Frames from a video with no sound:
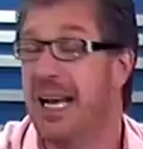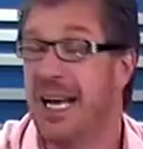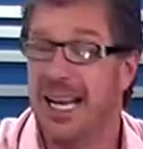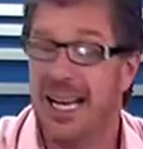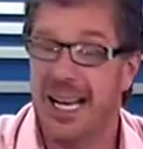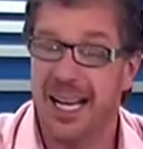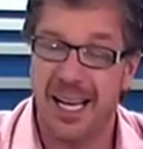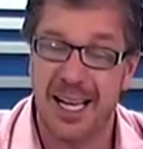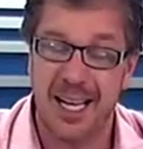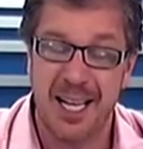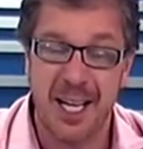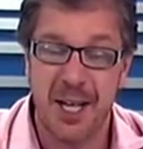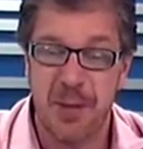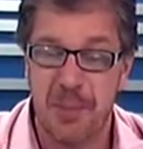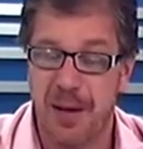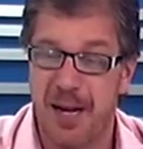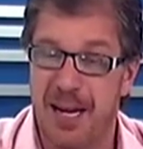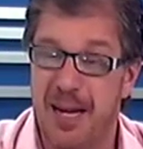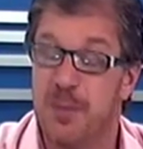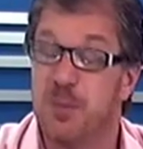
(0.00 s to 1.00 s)
Para
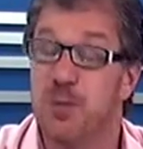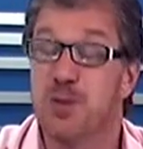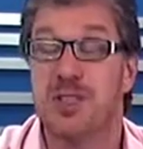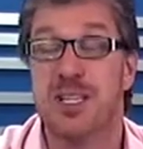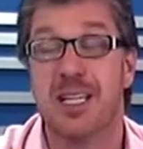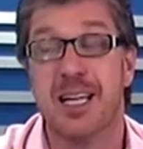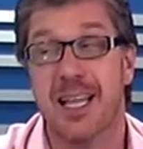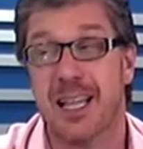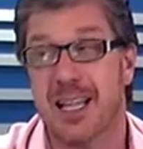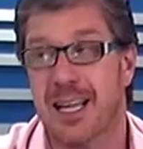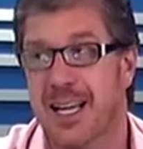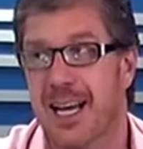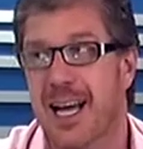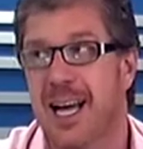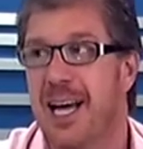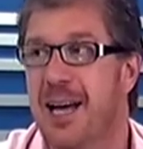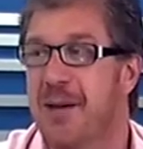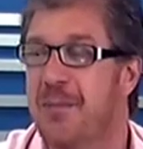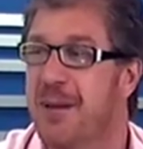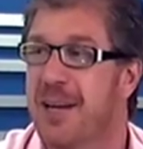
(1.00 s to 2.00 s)
la, música de
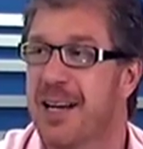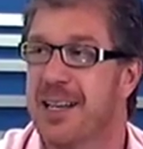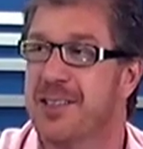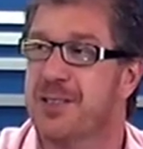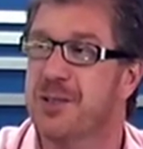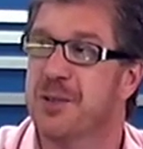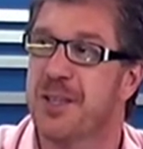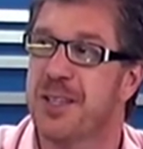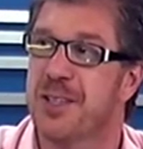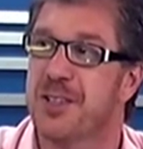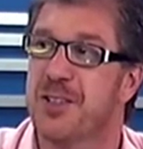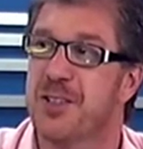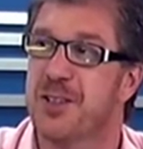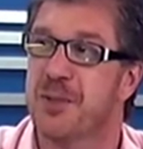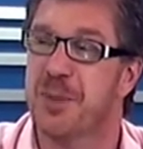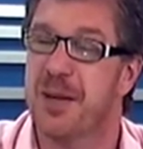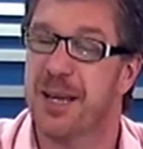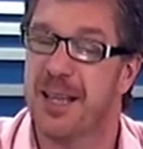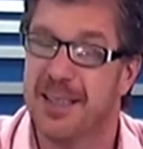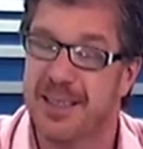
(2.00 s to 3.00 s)
cámara, sobre
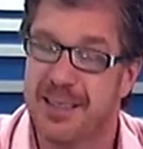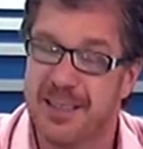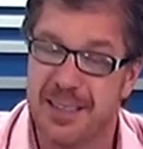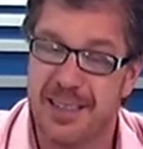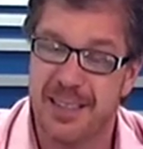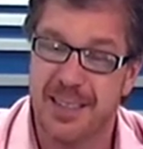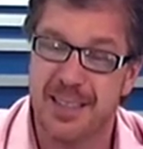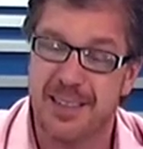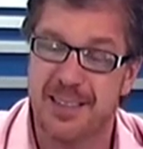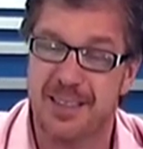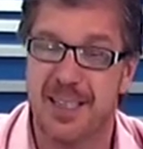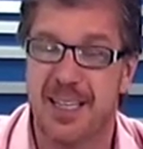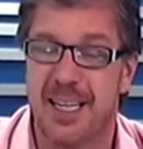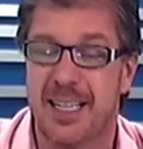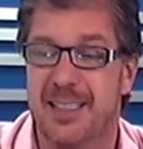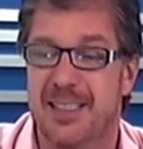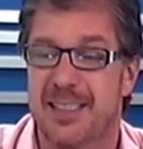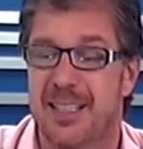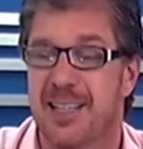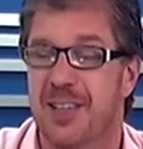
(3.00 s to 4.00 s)
todo, para distinguirse
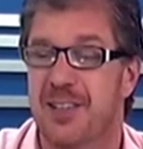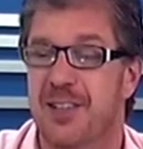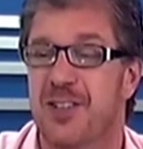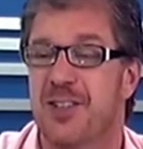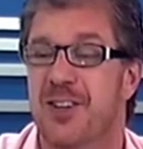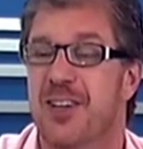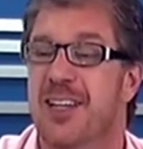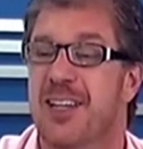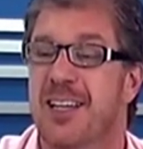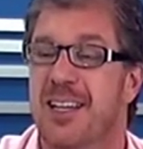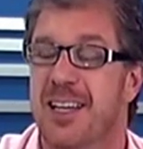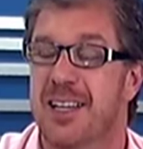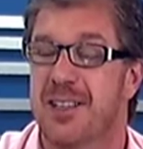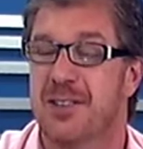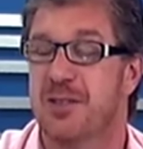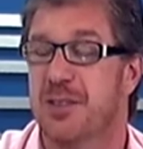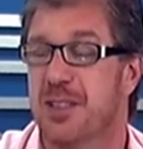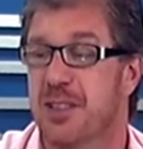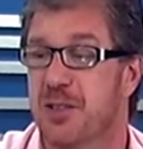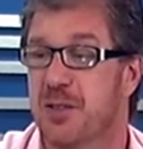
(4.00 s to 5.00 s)
cantando,
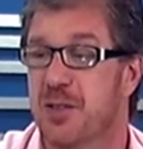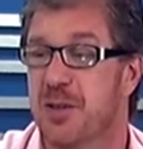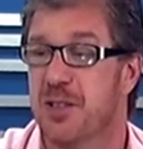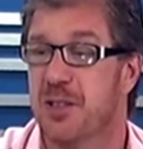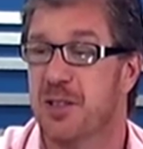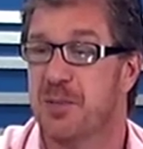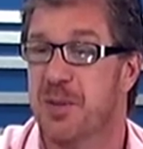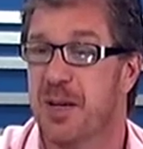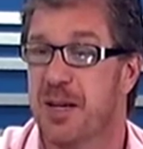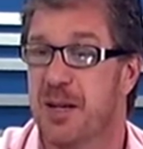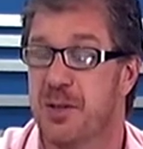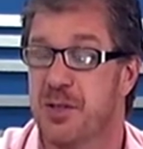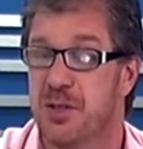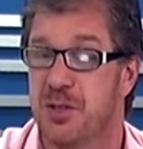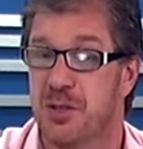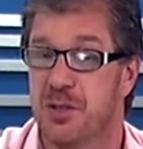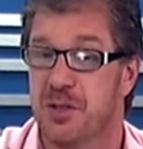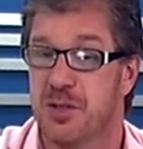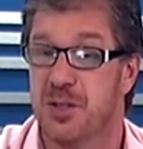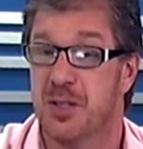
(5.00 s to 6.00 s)
es un instrumento
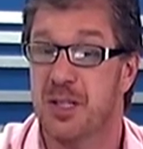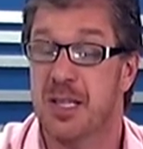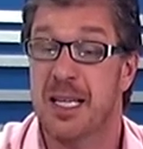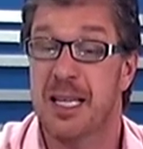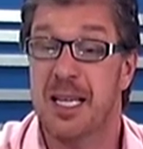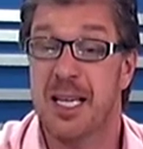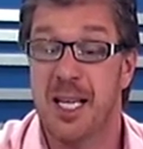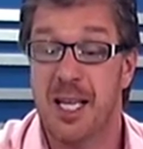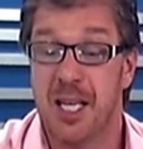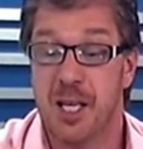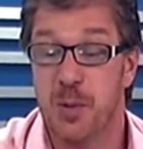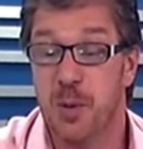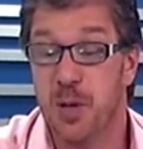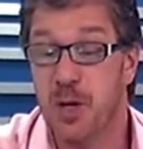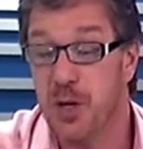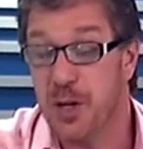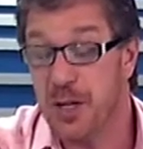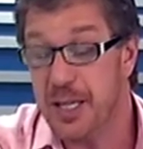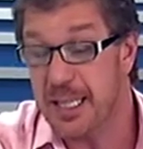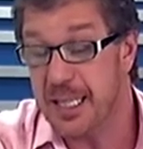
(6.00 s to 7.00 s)
maravilloso. Y
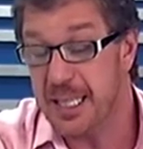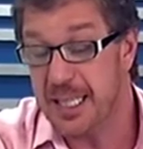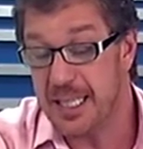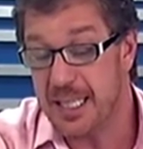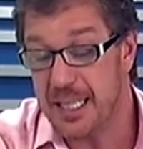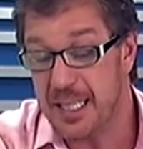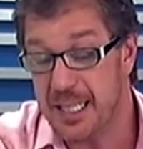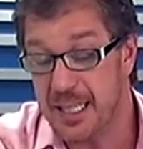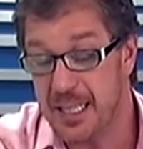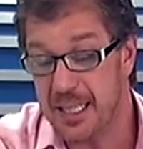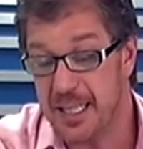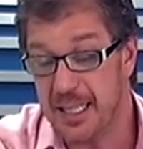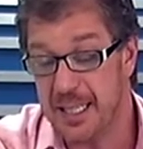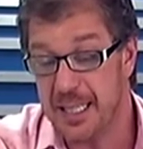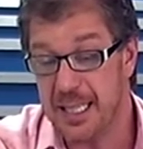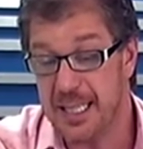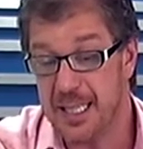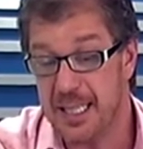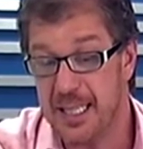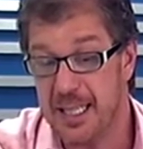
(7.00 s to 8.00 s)
bueno,
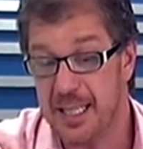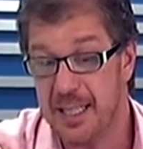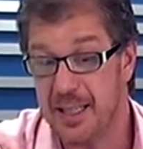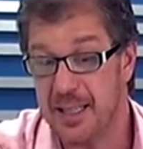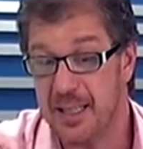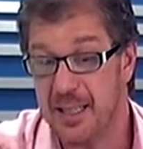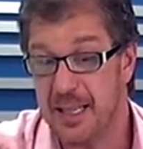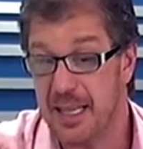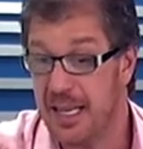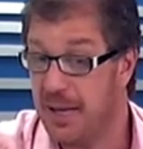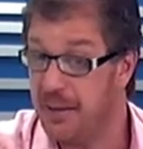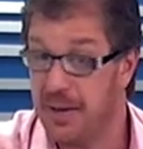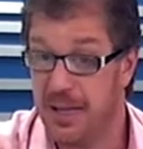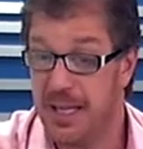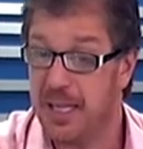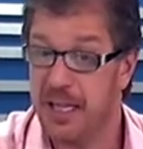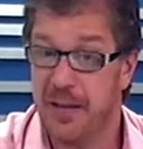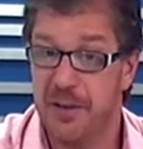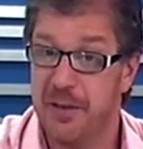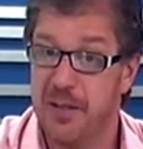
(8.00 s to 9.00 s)
y, la
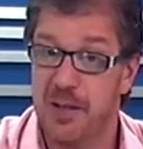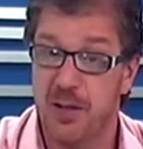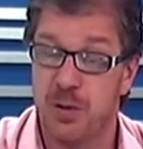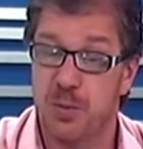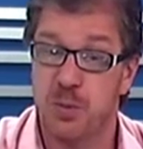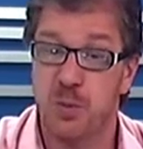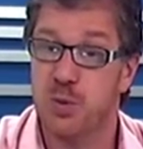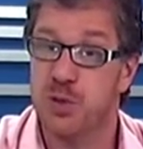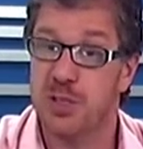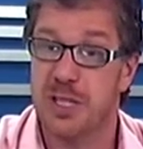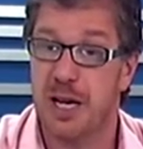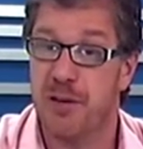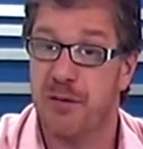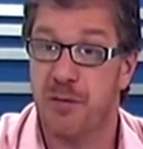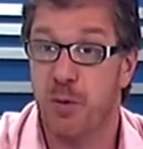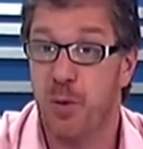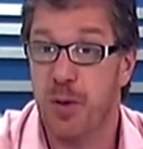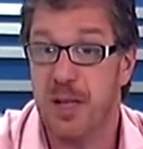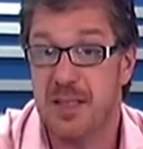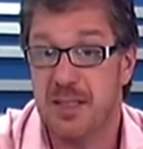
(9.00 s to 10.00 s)
verdad que ha habido mucha
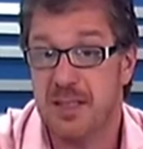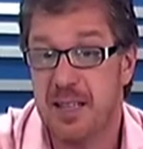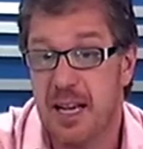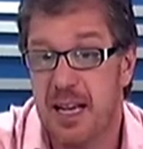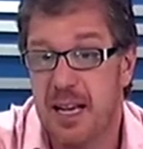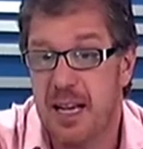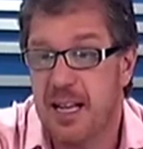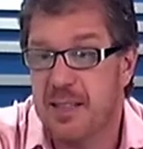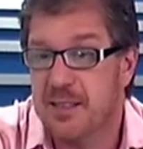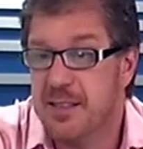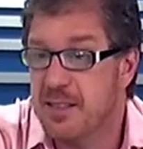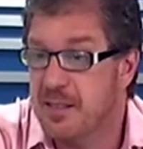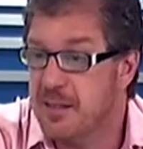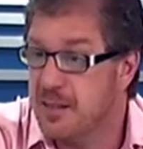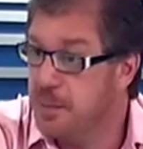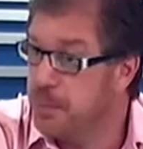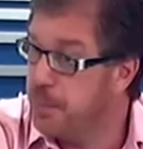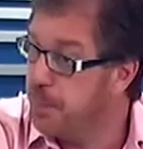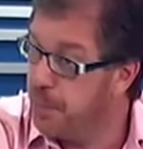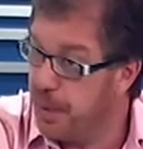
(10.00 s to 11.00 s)
afluencia, casi
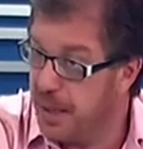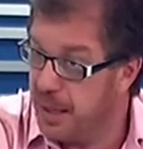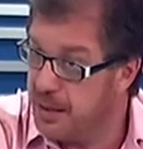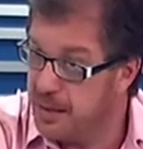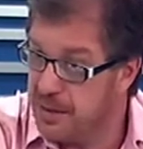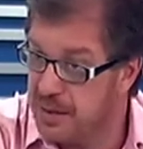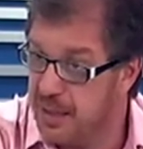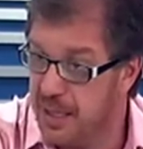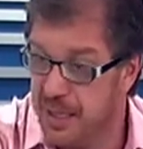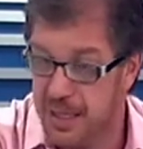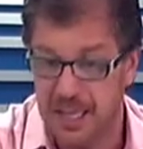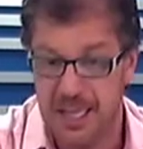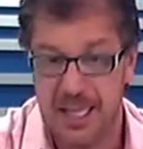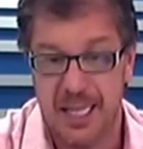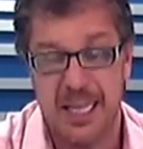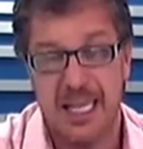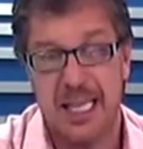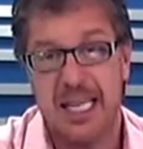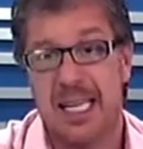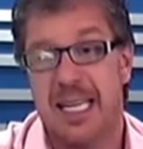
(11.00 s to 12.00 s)
sin prensa,
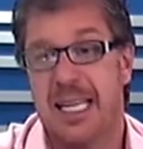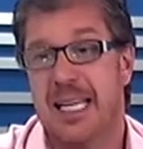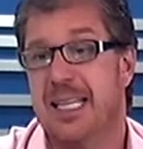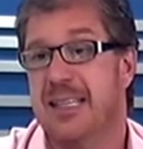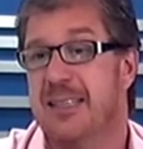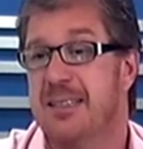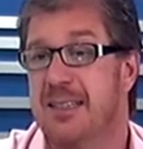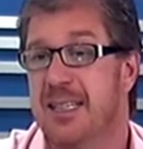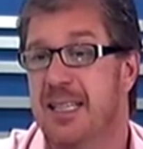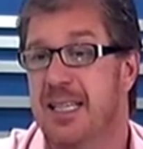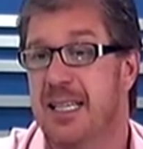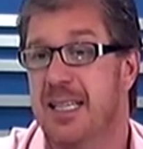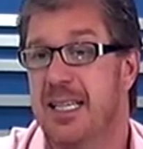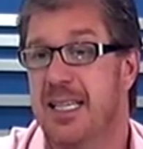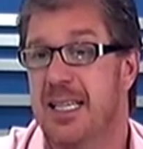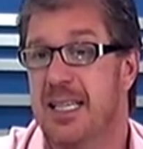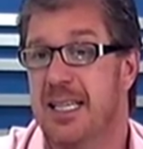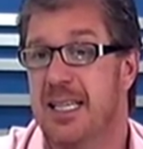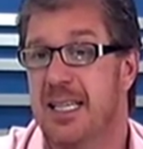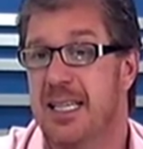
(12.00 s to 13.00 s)

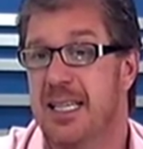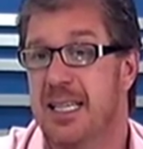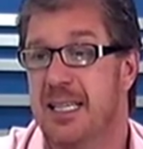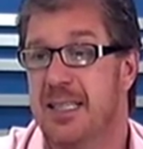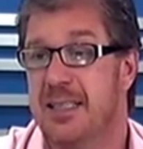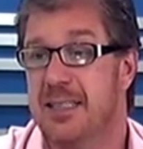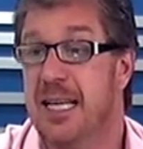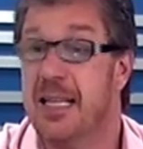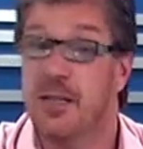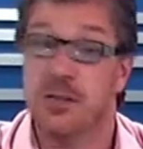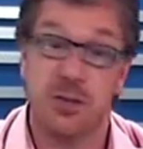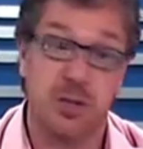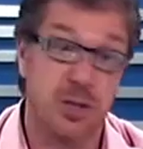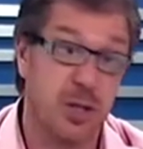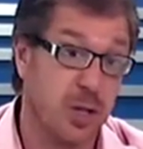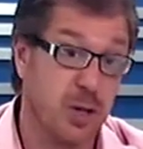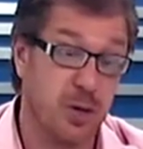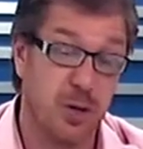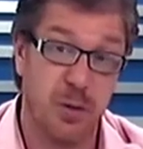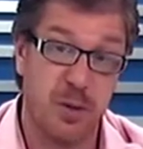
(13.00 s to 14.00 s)
este, tanto
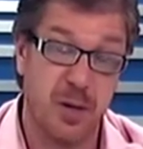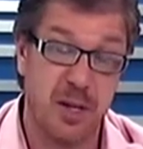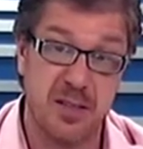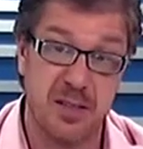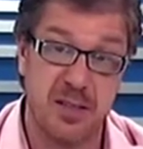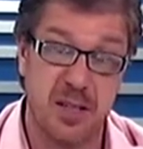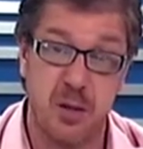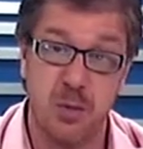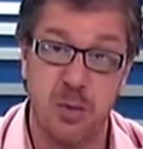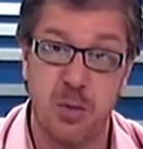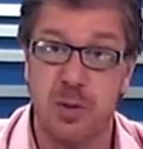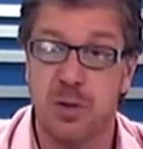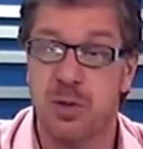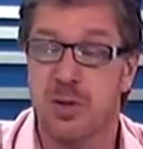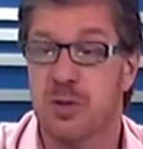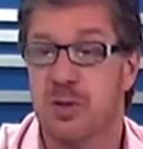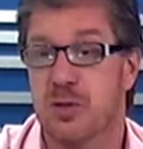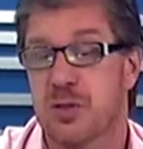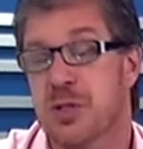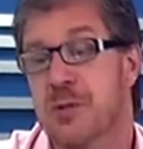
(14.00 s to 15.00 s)
de jóvenes y
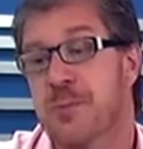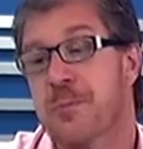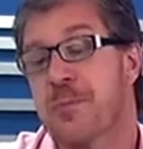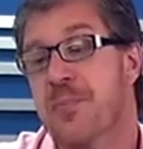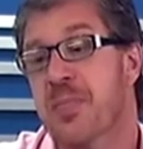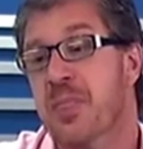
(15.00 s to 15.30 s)
adultos